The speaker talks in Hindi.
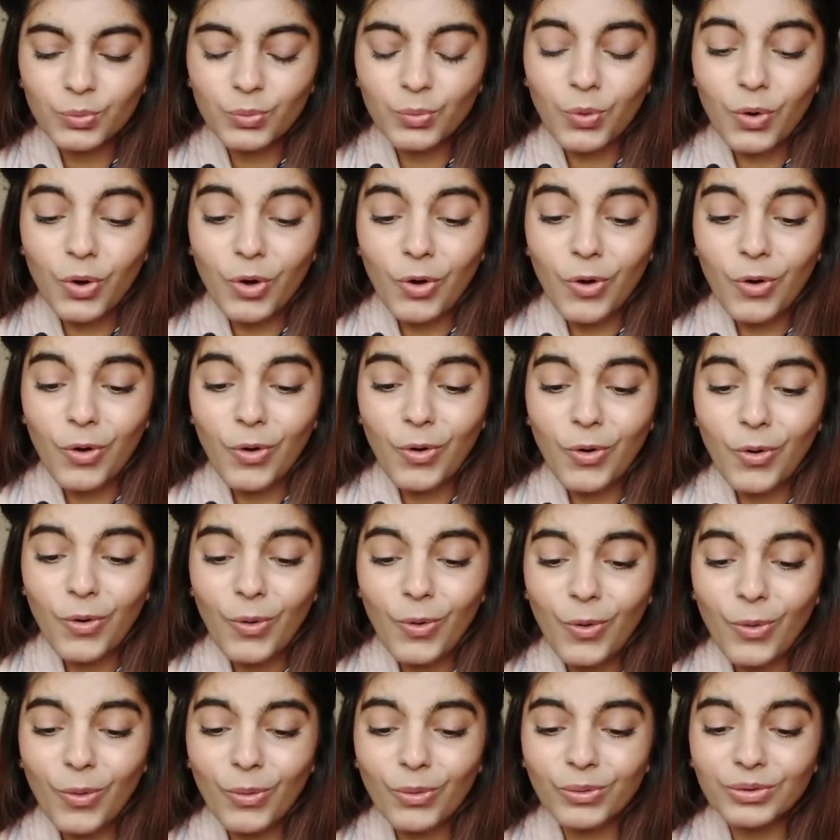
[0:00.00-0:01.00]

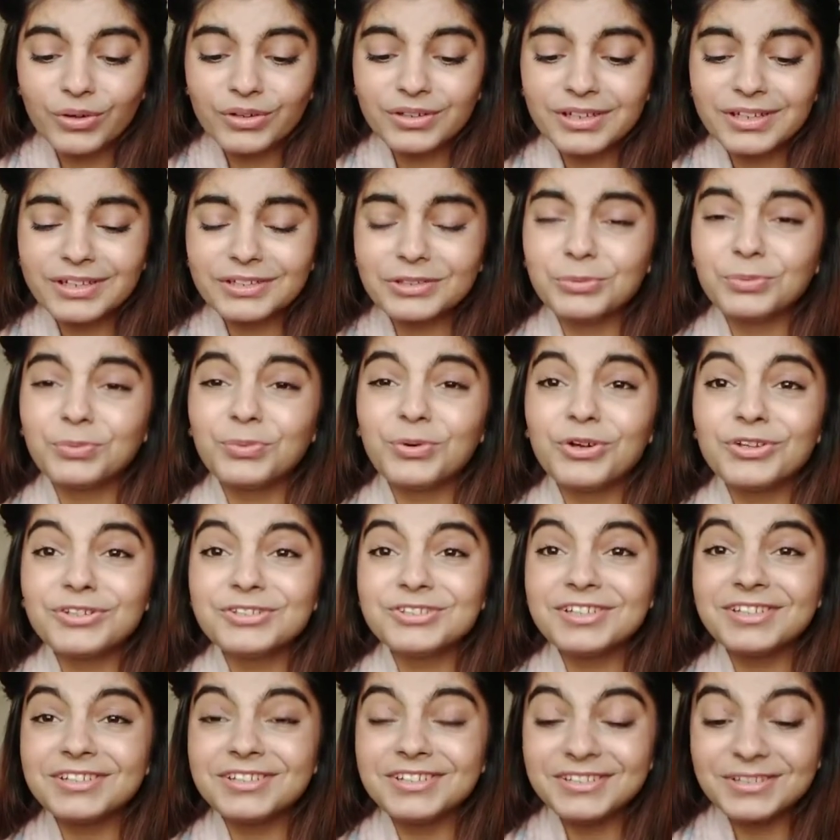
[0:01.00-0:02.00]
वो ये तो बहुत
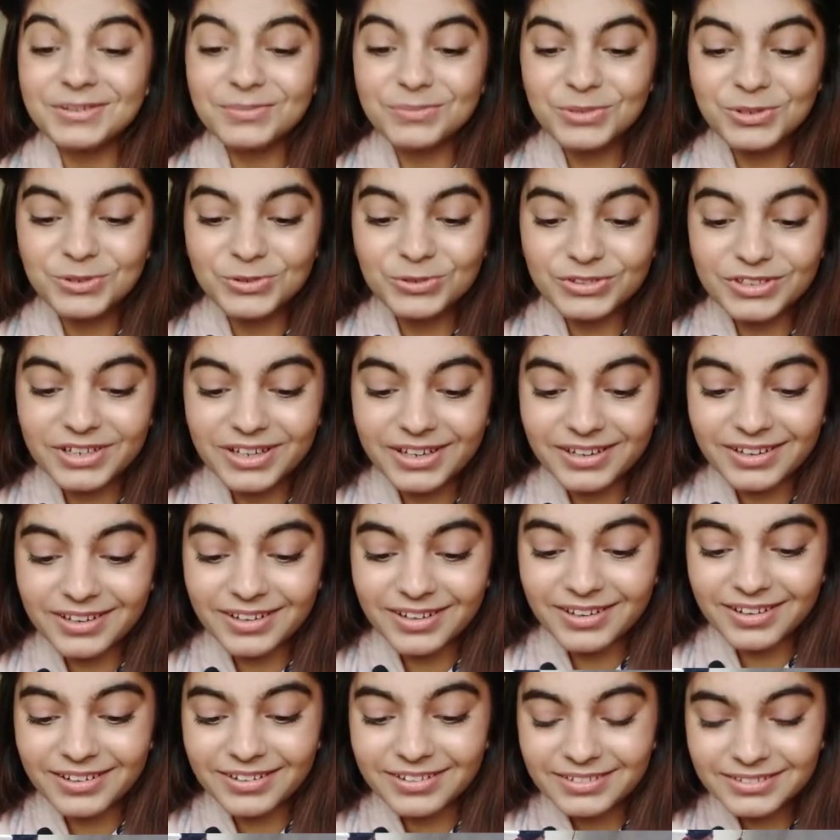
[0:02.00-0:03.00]
ज़्यादा यमी हो जाएगा
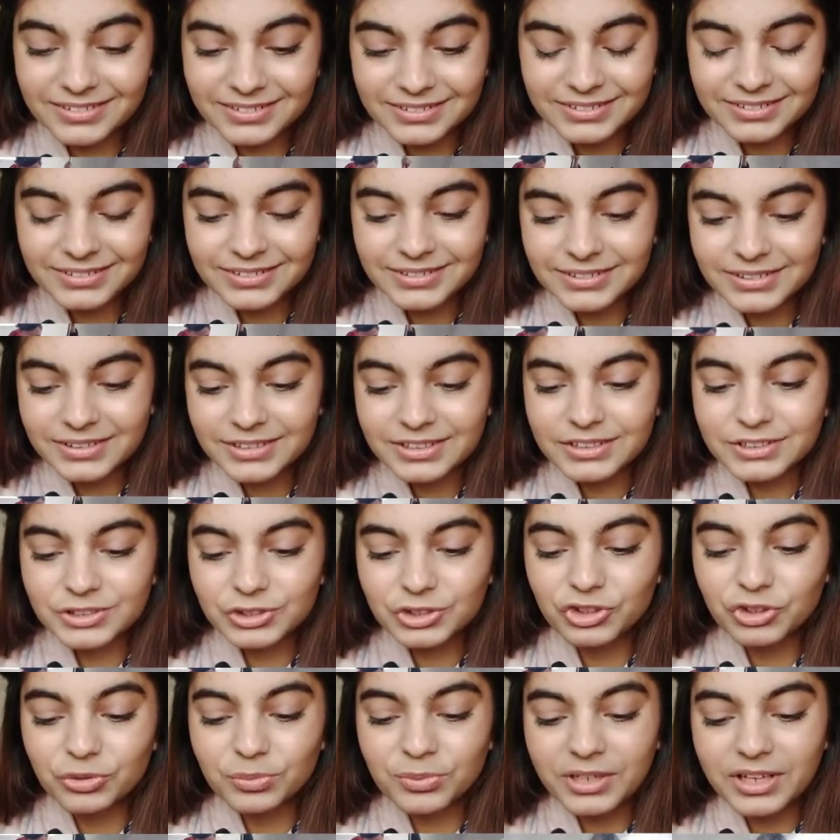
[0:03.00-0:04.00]

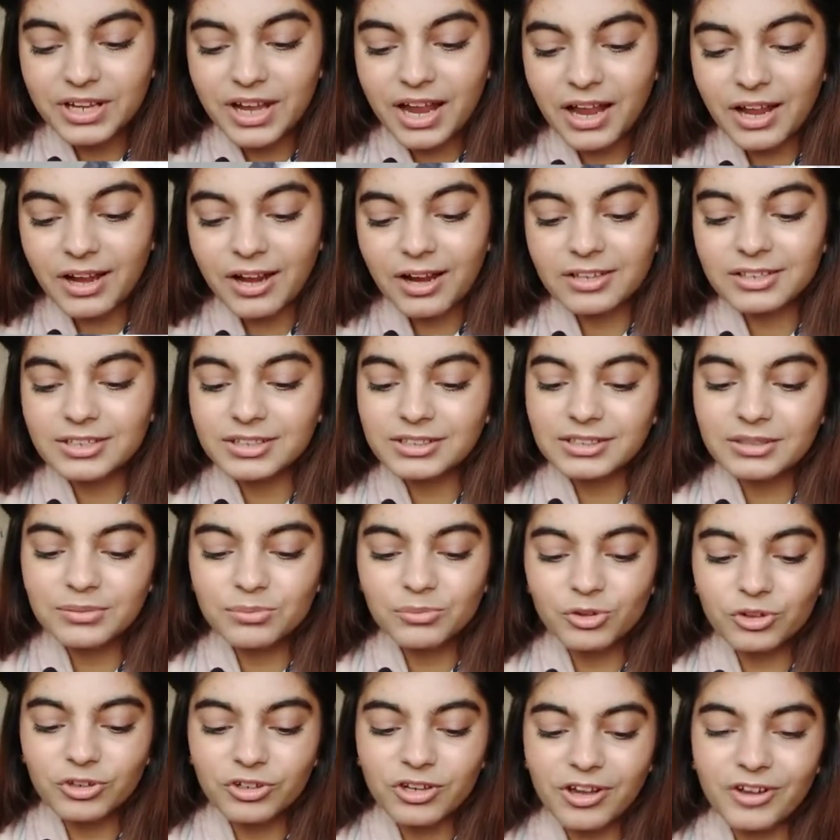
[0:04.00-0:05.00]
जो भी खाएगा जल्दी
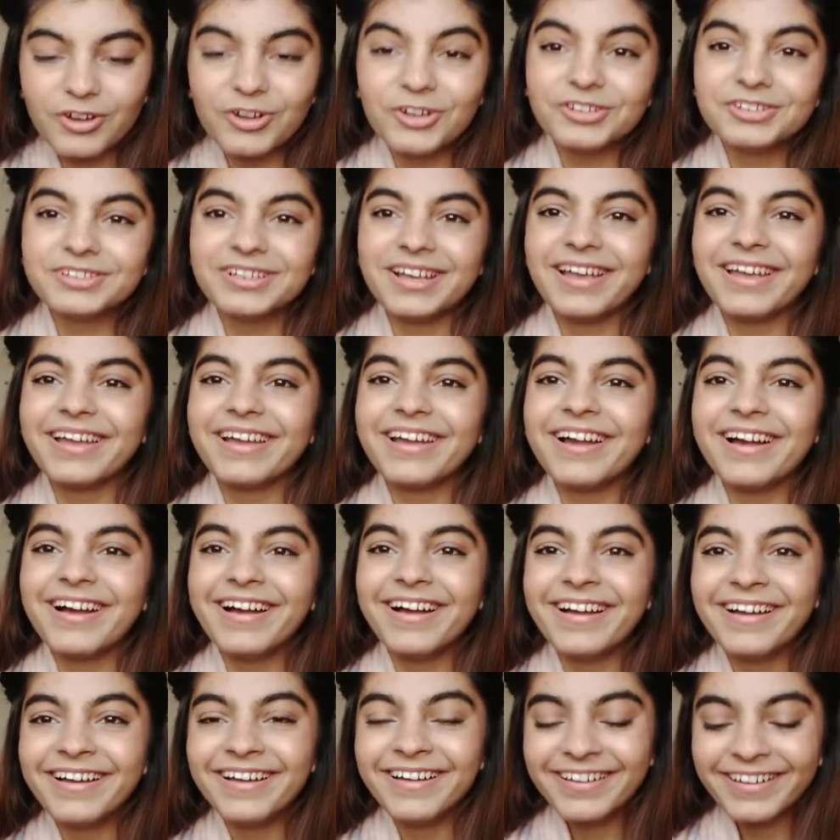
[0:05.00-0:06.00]
मोटा हो
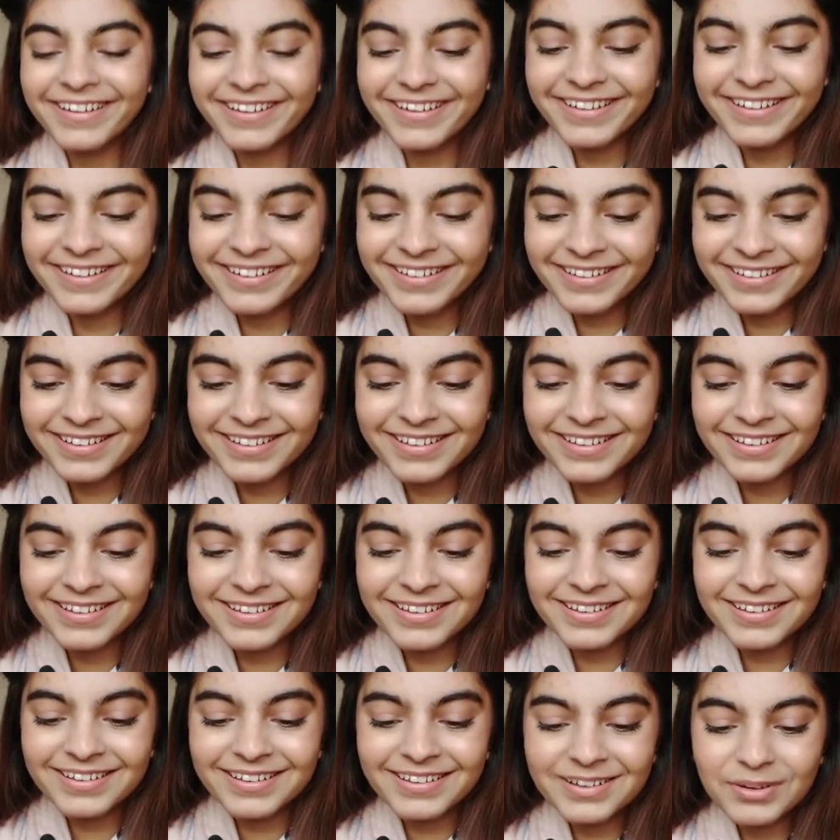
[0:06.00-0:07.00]
जाएगा
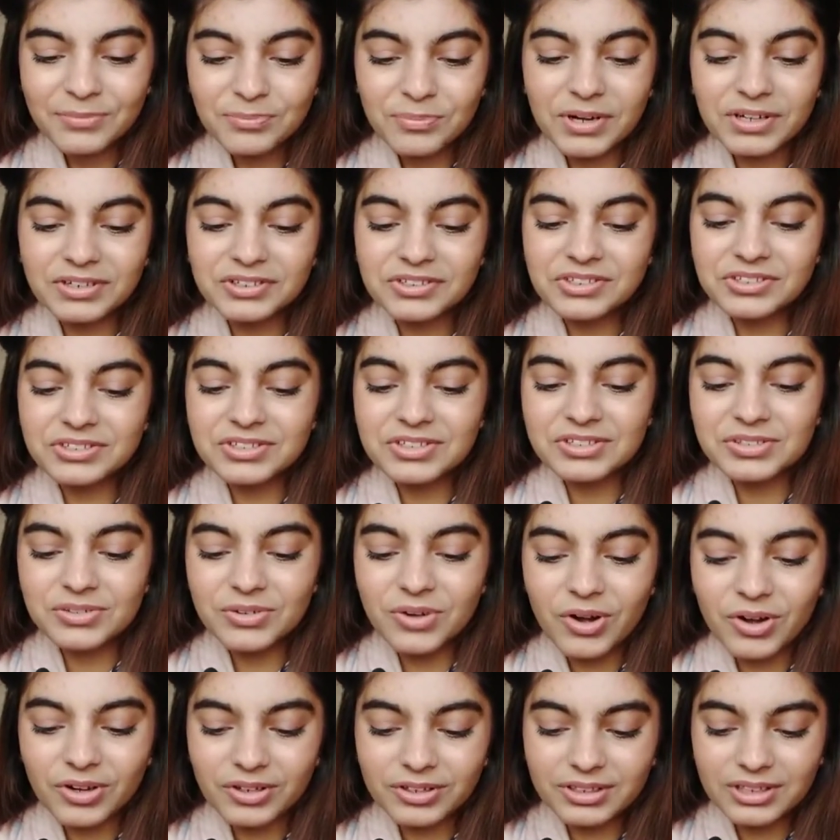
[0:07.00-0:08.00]
बट दिस इज़
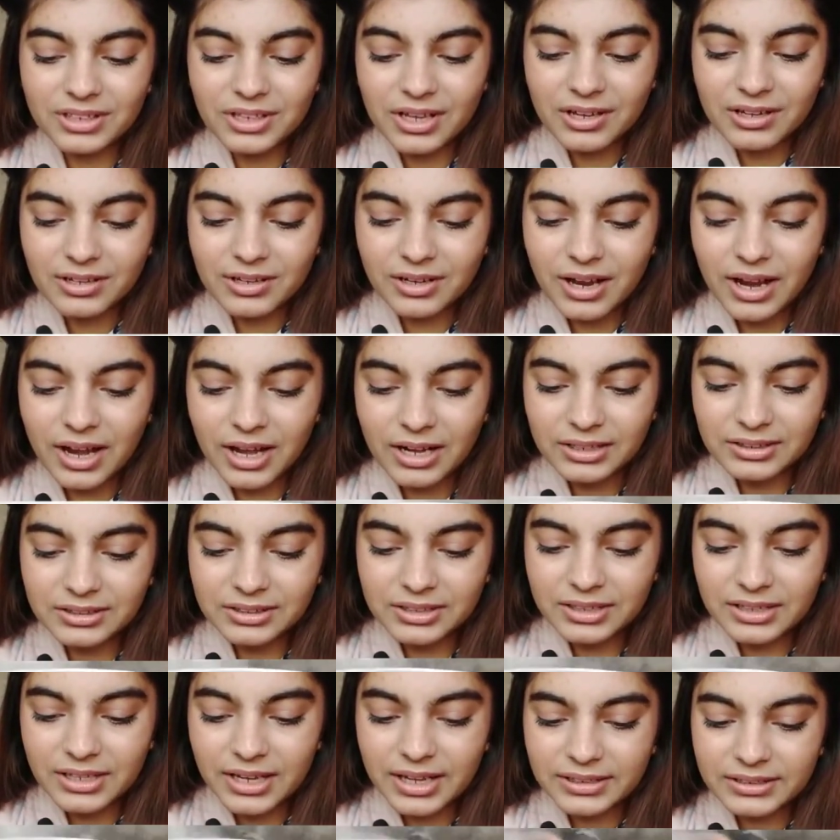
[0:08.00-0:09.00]
नॉट
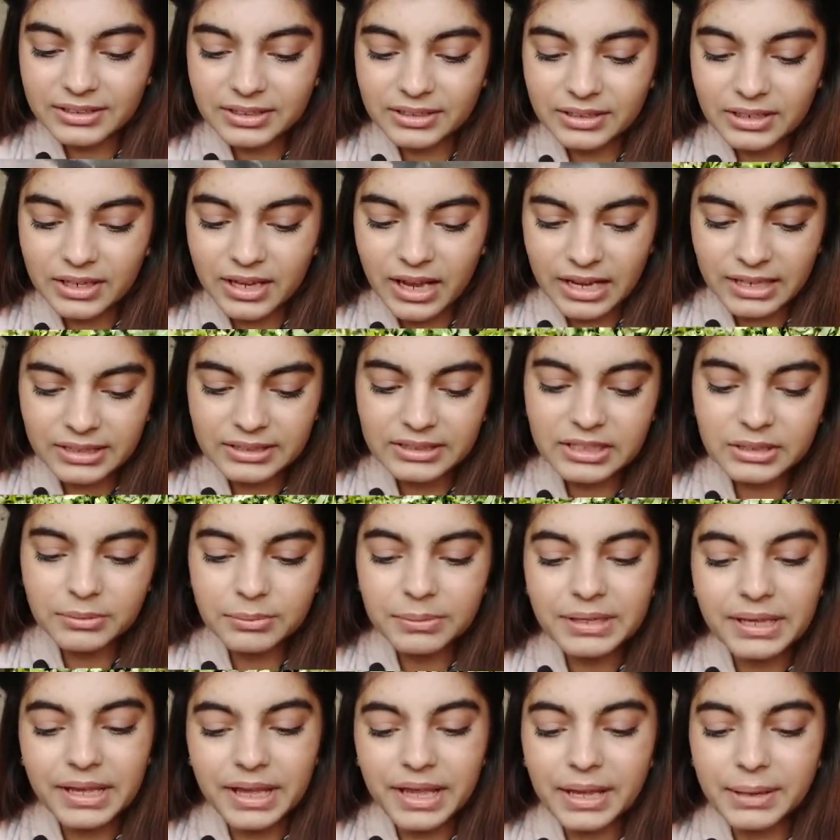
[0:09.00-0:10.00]
हेल्दी आई थिंक हेल्दी
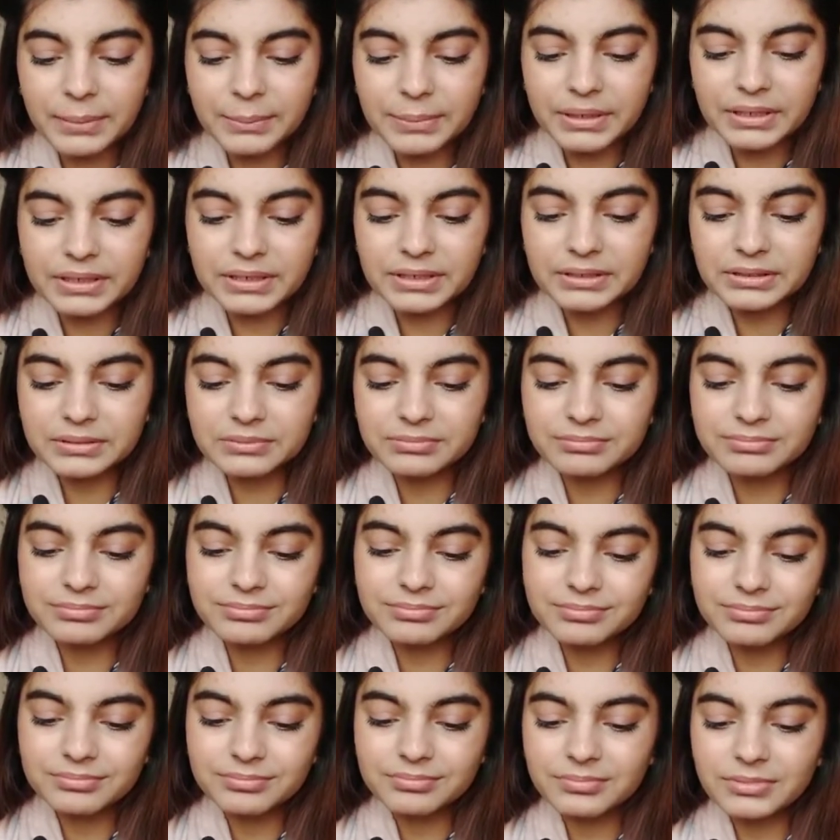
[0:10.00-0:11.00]
भी है बट
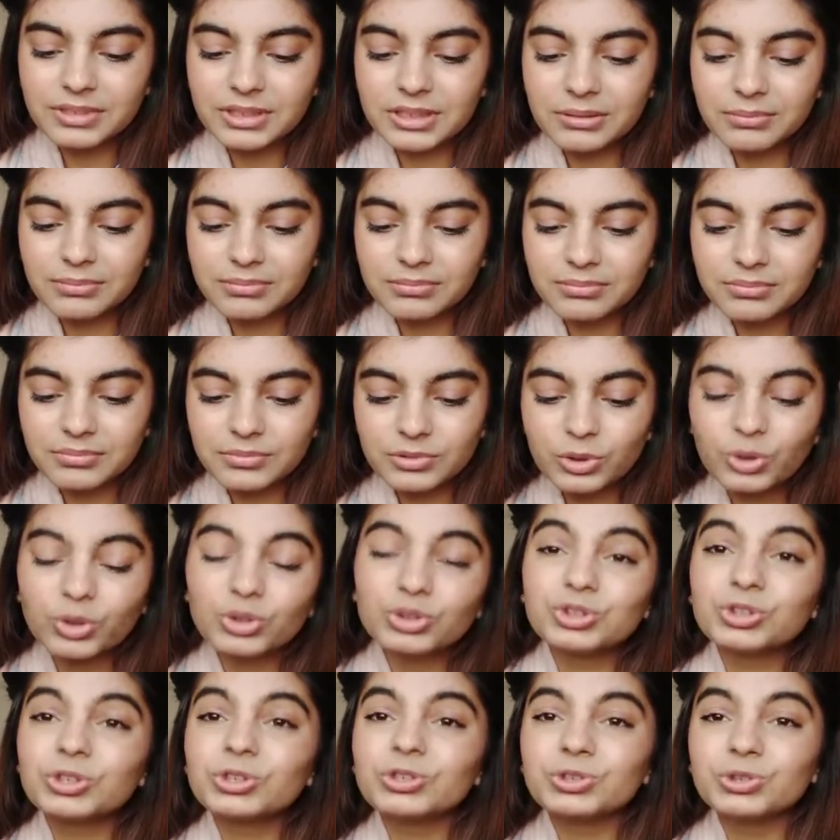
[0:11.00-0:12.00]
मतलब
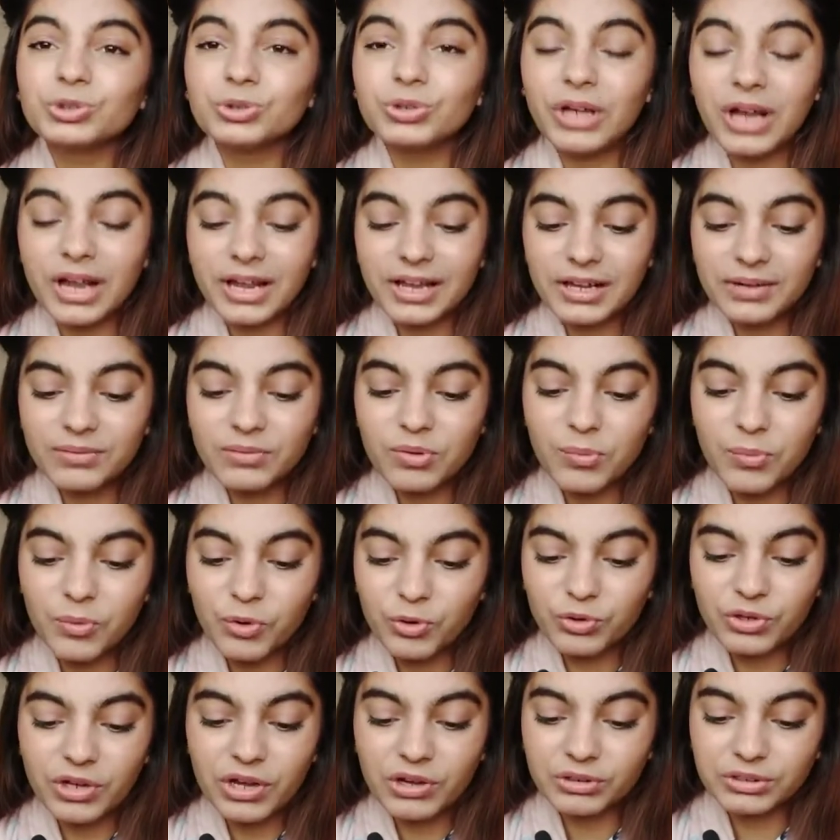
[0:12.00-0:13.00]
रोज़ रोज़ जो खाएगा वो
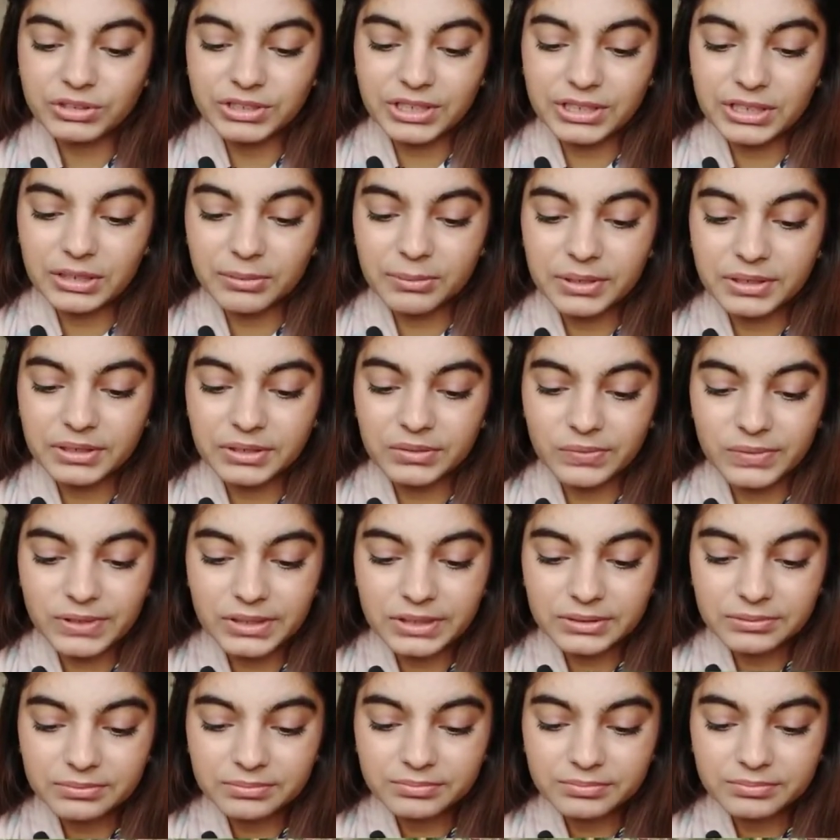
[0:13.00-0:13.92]
मोटा हो जाएगा बाय द वे